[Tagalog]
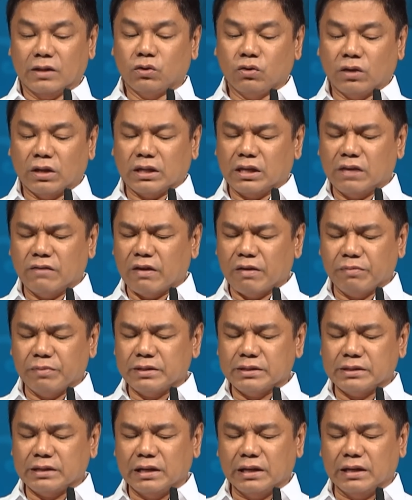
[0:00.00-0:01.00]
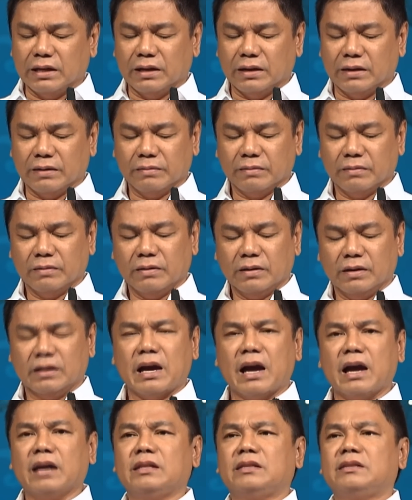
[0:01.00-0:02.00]
Do not give up easily.
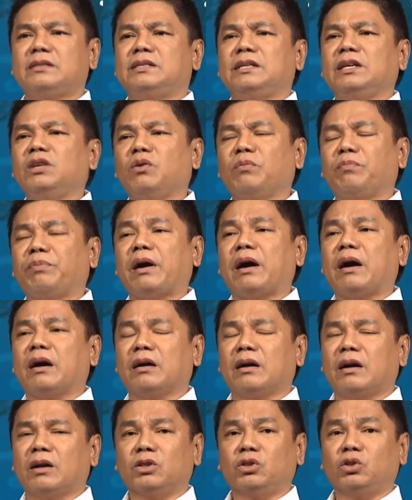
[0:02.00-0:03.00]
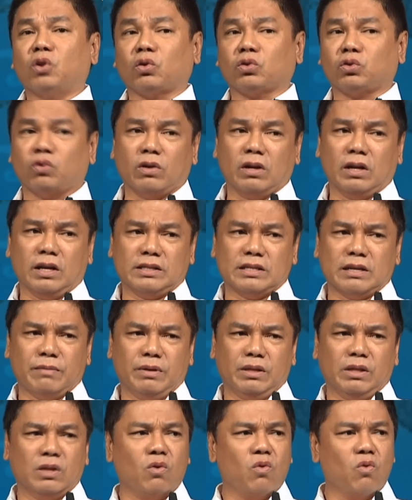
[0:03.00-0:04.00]
Kahit sino pa, ang doktor na
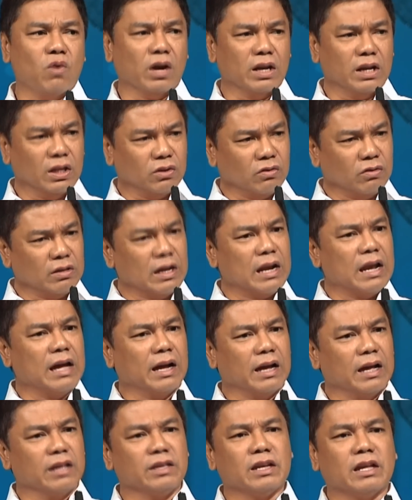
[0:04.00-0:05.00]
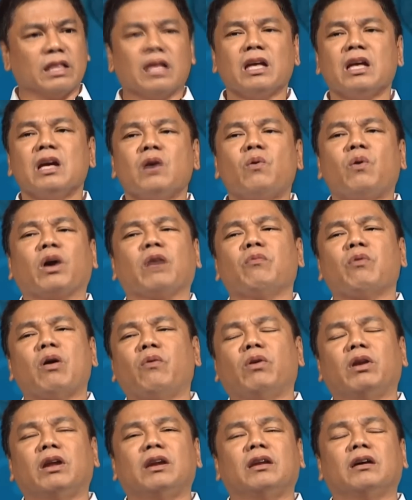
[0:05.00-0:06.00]
nagsabing, naku, ganito na lang, ganyan. Huwag kayong
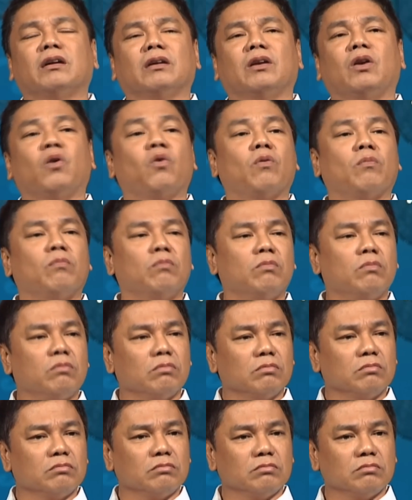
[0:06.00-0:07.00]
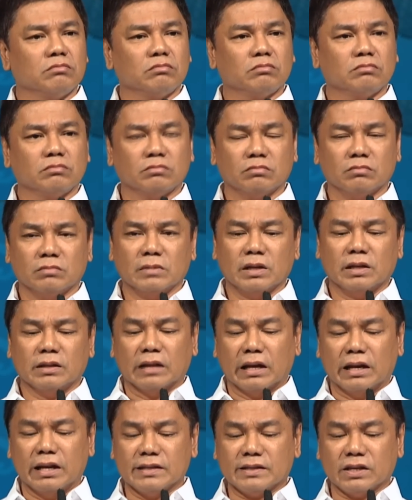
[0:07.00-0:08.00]
mawala ng loob.
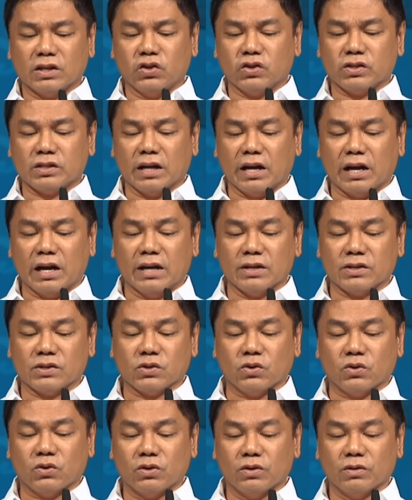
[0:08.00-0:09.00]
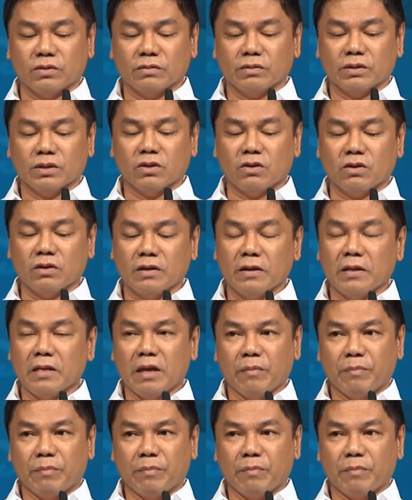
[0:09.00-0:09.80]
Dalhin sa Diyos ang kaso. No?